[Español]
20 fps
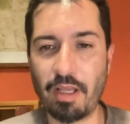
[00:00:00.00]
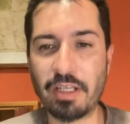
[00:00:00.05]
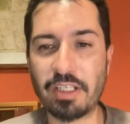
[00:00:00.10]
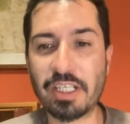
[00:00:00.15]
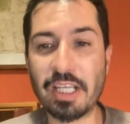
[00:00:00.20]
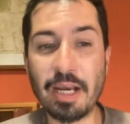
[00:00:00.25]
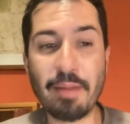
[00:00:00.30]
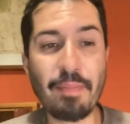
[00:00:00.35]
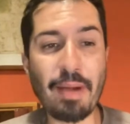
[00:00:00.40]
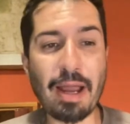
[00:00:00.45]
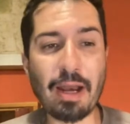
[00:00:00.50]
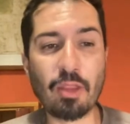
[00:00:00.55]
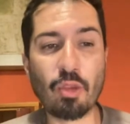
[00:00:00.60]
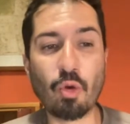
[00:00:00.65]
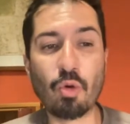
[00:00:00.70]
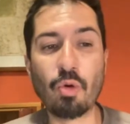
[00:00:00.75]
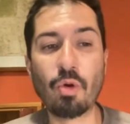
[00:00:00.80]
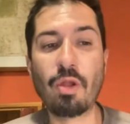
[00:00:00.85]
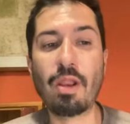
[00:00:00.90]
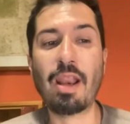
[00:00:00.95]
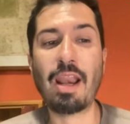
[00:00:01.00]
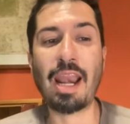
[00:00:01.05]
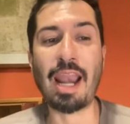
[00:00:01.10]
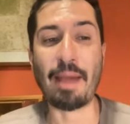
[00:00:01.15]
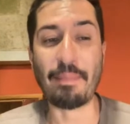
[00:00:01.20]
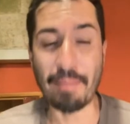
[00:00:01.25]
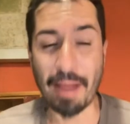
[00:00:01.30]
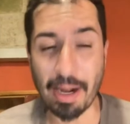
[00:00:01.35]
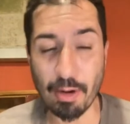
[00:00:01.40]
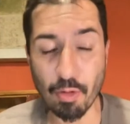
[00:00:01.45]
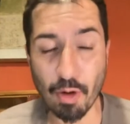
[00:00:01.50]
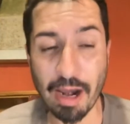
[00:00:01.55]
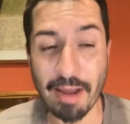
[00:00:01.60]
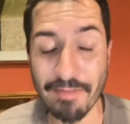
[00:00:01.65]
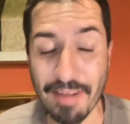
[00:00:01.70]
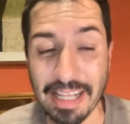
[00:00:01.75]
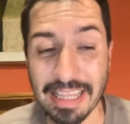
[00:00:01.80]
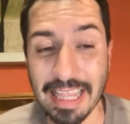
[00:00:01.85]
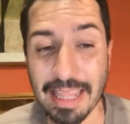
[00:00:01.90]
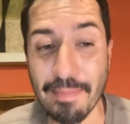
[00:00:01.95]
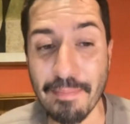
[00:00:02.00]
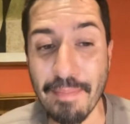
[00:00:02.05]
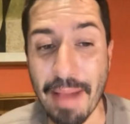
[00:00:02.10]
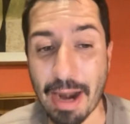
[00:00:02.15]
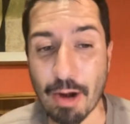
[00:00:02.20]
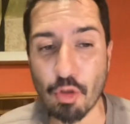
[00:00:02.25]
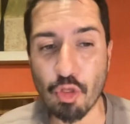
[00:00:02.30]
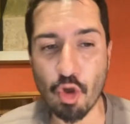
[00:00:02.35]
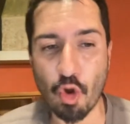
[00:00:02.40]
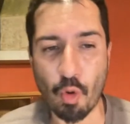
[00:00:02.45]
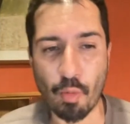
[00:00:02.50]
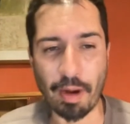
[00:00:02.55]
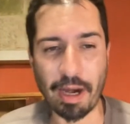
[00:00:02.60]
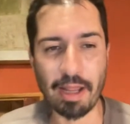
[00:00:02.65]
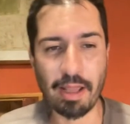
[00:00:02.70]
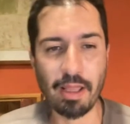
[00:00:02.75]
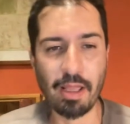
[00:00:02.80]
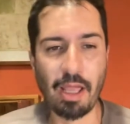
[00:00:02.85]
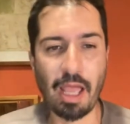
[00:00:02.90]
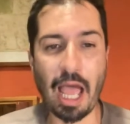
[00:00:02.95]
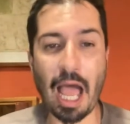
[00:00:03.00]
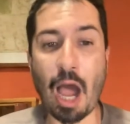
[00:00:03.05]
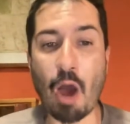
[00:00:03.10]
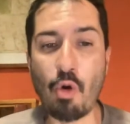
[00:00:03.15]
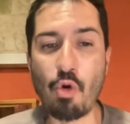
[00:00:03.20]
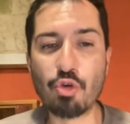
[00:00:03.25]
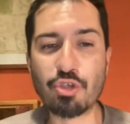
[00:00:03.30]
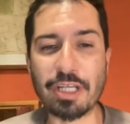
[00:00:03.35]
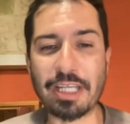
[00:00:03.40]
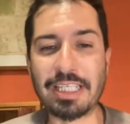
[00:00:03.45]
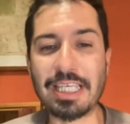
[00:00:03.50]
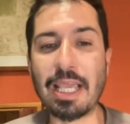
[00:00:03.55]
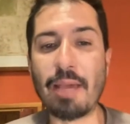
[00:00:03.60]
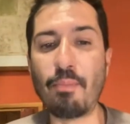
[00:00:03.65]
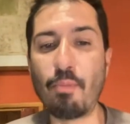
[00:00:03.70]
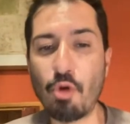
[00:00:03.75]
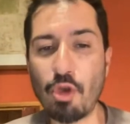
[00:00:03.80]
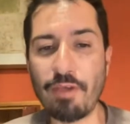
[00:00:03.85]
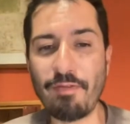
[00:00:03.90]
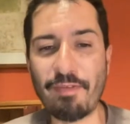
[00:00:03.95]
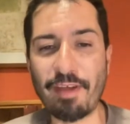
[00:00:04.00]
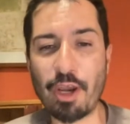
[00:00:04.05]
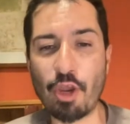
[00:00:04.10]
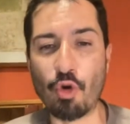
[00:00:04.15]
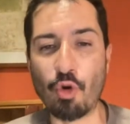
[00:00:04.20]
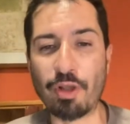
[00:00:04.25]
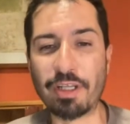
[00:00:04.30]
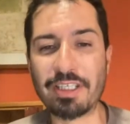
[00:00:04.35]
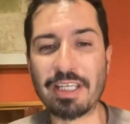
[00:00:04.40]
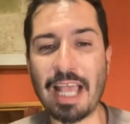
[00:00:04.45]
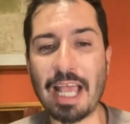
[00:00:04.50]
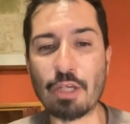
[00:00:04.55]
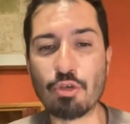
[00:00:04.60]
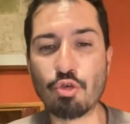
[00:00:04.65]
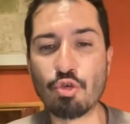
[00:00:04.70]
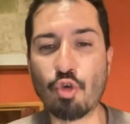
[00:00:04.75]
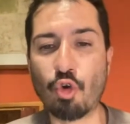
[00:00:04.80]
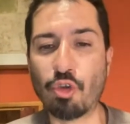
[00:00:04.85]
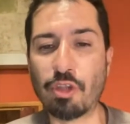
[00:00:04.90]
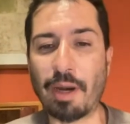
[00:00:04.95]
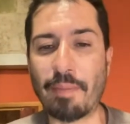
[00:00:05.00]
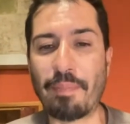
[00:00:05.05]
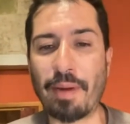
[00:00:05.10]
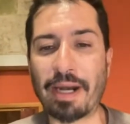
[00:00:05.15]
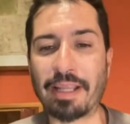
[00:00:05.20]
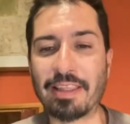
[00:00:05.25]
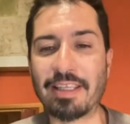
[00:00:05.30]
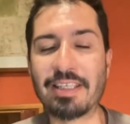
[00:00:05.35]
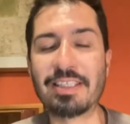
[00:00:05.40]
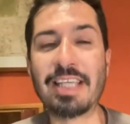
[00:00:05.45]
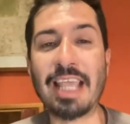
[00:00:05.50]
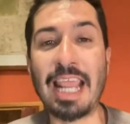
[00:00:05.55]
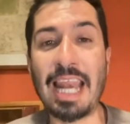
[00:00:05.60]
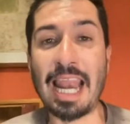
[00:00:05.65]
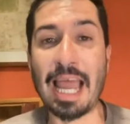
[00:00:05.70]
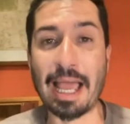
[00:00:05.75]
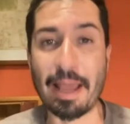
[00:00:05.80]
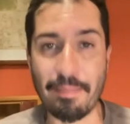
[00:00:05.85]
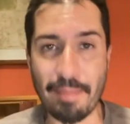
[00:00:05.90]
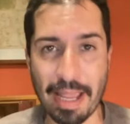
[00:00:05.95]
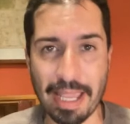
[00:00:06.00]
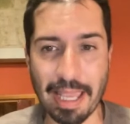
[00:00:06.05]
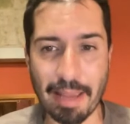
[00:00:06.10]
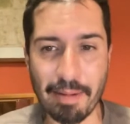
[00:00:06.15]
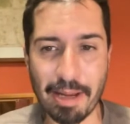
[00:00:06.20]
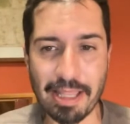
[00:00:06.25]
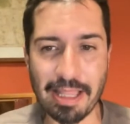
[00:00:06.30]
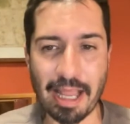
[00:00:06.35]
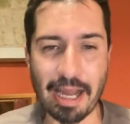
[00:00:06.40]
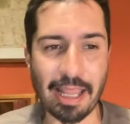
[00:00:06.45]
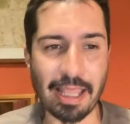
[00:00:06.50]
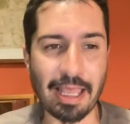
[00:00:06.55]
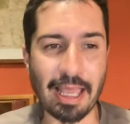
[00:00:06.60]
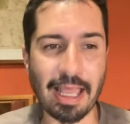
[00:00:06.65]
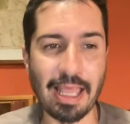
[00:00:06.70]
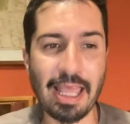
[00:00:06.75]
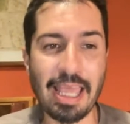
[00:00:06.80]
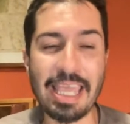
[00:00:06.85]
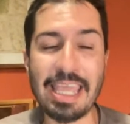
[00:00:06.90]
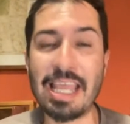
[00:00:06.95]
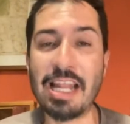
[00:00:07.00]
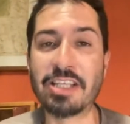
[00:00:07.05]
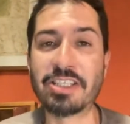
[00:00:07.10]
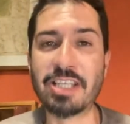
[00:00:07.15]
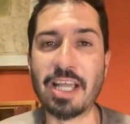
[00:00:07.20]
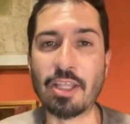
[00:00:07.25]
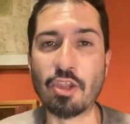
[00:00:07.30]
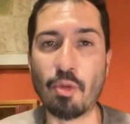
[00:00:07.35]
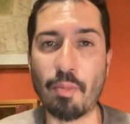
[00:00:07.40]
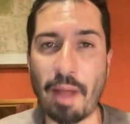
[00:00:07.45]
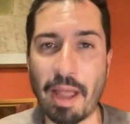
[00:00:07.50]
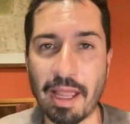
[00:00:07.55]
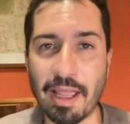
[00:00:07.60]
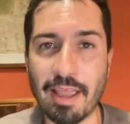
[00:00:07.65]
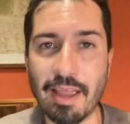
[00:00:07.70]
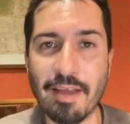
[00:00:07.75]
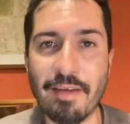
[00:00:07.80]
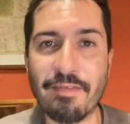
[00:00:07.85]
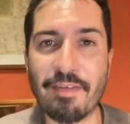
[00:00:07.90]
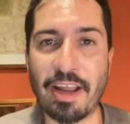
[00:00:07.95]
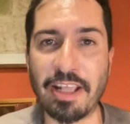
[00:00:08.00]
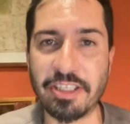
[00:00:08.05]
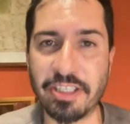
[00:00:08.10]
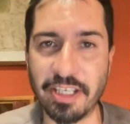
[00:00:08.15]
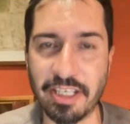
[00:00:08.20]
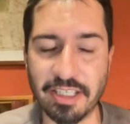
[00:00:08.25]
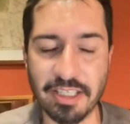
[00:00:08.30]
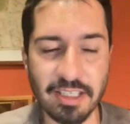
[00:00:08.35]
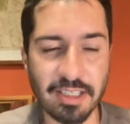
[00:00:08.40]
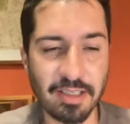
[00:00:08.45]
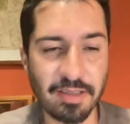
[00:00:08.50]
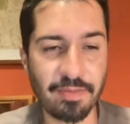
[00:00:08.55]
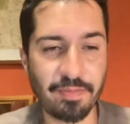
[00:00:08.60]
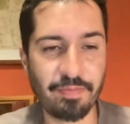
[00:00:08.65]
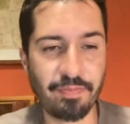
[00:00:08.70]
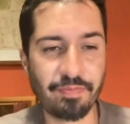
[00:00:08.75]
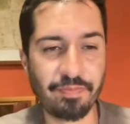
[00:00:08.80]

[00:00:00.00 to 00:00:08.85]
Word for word: Sin embargo, la, falta de mano de obra aún los hacía muy inferiores a sus contrapartes en la Jamaica británica y el Saint-Domingue francés.